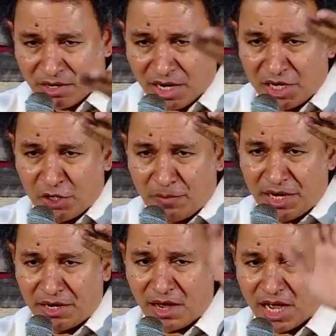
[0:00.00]
ரெண்டு
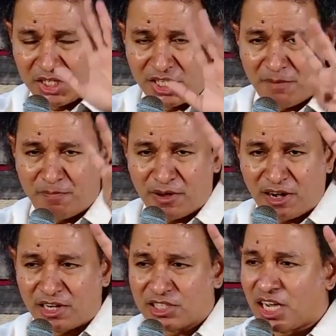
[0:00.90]
மீன் அஞ்சு அப்பம்
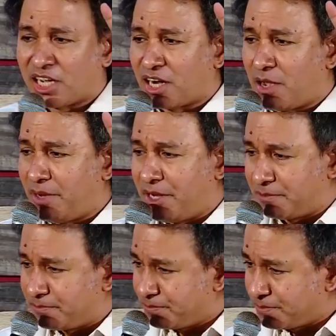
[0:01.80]
ரெண்டு சங்கரா மீன்
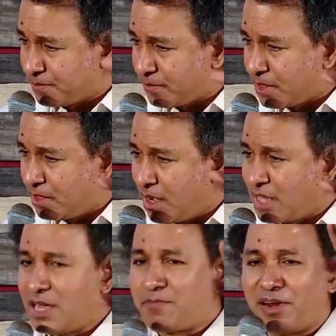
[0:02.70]

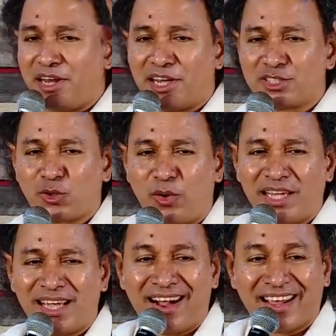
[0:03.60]
அது எப்படி நீங்கள்
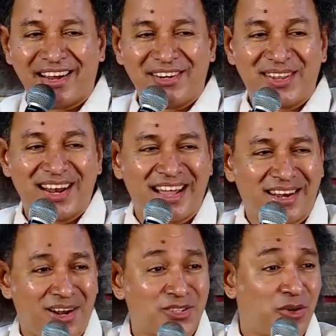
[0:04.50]
சொன்னீங்க அங்கே எழுதலை
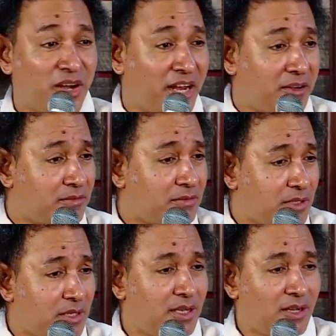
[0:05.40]
அதனால சொன்னேன்
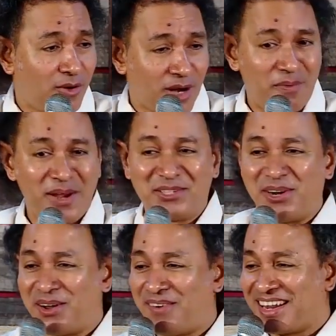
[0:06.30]
ஒரு அமீன்
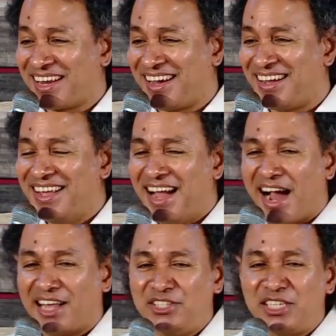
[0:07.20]
சொல்ல மாட்டீங்களா
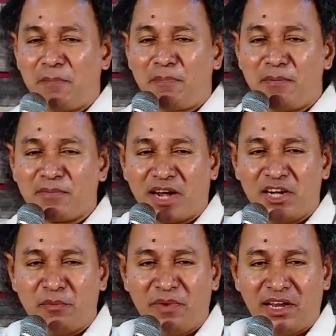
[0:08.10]
அஞ்சு அப்பம்
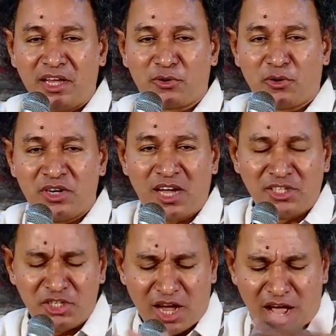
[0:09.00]
ரெண்டு மீனை கொண்டு
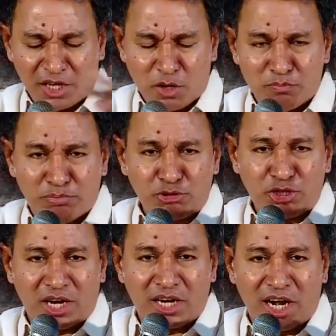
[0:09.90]
அஞ்சாயிரம்
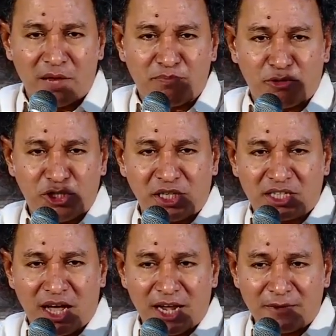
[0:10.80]
புருஷர்களை
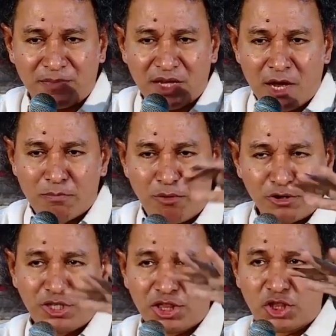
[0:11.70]
போஷித்தார்
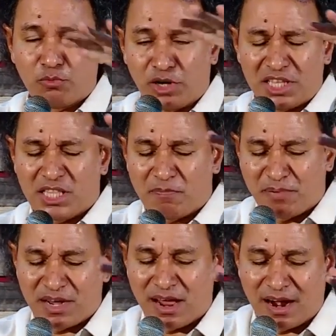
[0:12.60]
போஷித்து முடித்த
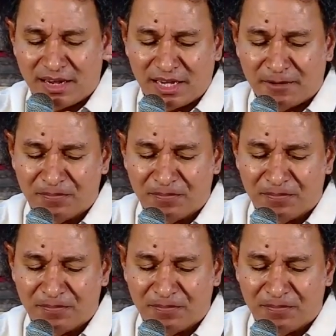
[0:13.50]
பின்னாடி